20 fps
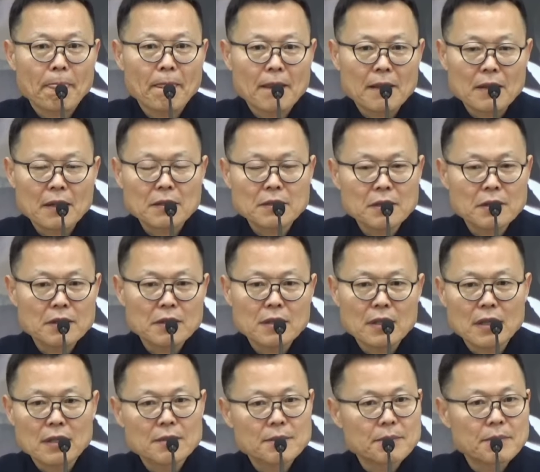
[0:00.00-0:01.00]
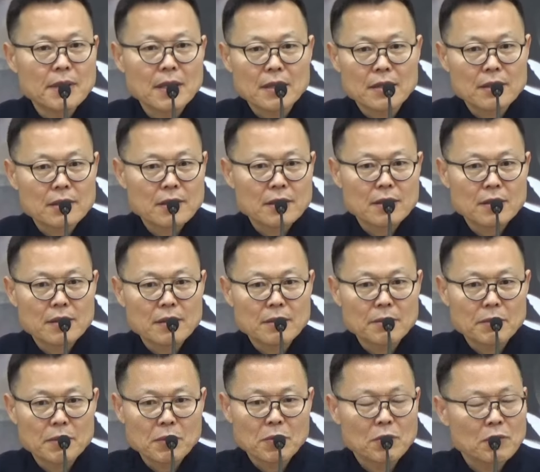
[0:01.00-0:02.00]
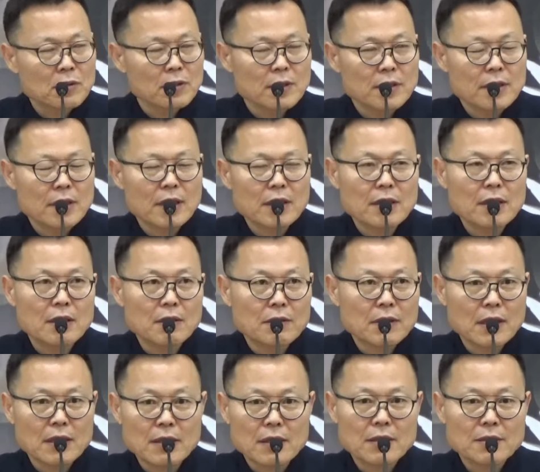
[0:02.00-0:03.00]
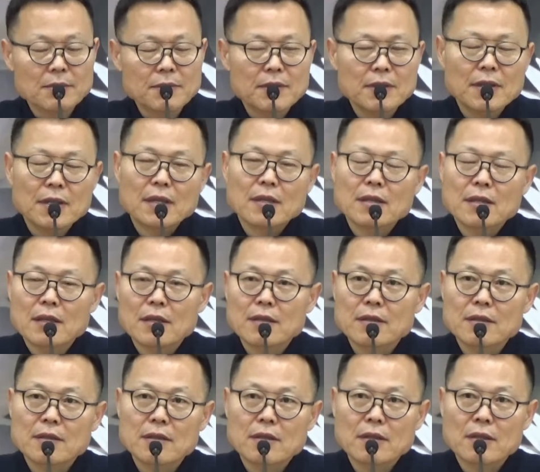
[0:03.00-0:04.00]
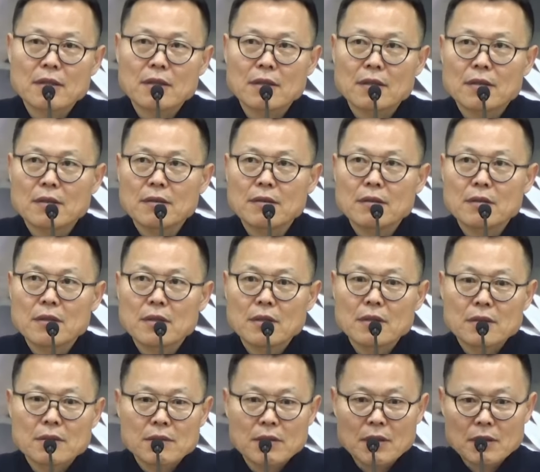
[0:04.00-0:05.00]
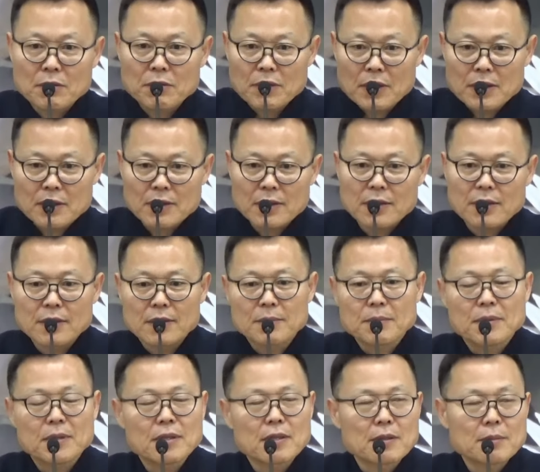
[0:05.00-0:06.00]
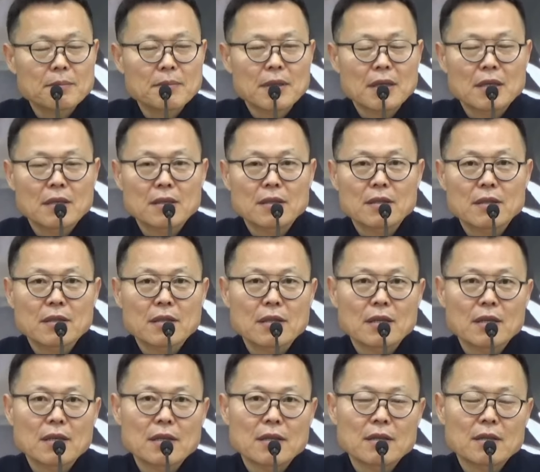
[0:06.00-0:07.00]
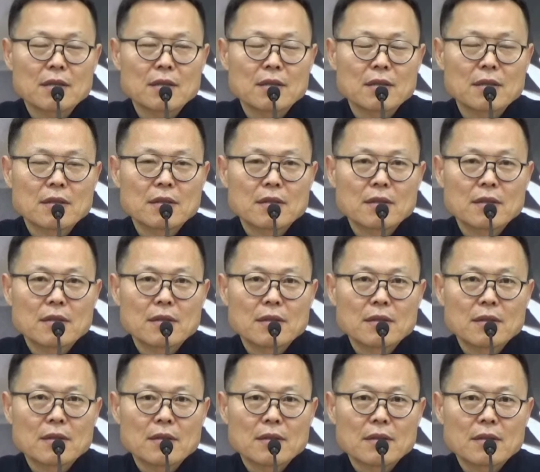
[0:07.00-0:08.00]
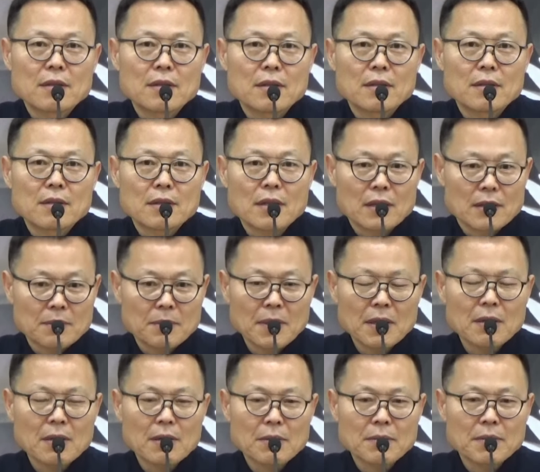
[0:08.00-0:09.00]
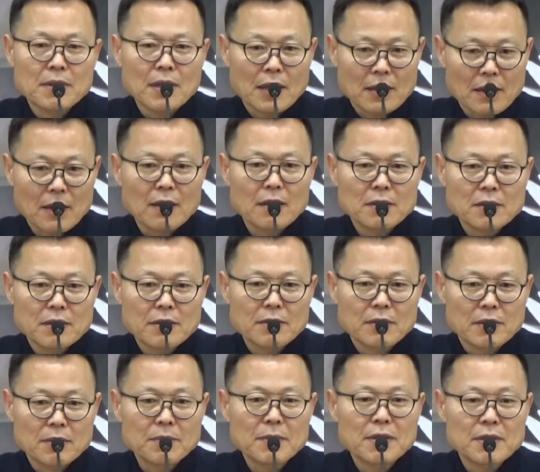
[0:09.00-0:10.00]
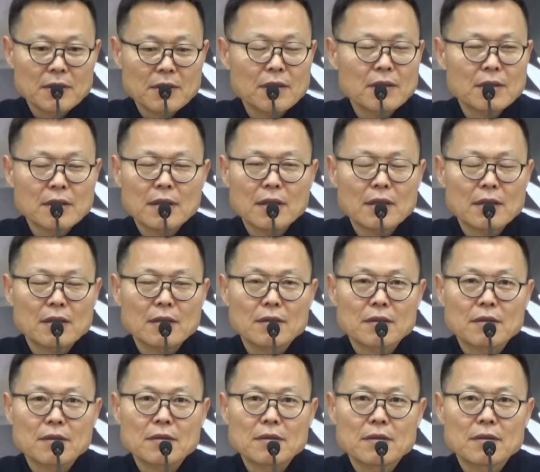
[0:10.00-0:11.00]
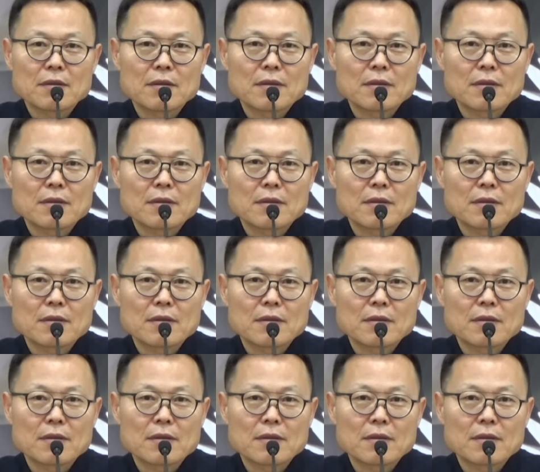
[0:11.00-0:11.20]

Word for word: 상선이라는 말이 그렇기 때문에 도를 얘기하고 깨달음을 얘기하는 거예요. 최고의 선, 뭐 이런 말이니까. 예, 다른 말로 하면 다다를 수 없는 선이에요.